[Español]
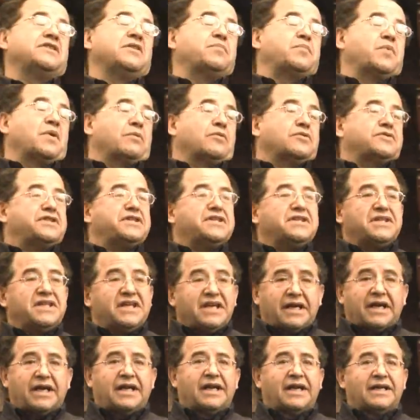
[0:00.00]
Y pueblos
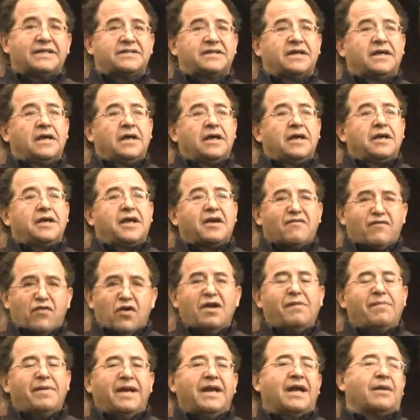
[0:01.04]
indígenas que
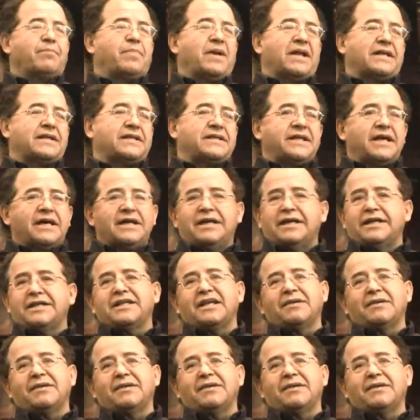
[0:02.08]
vuelven a plantear el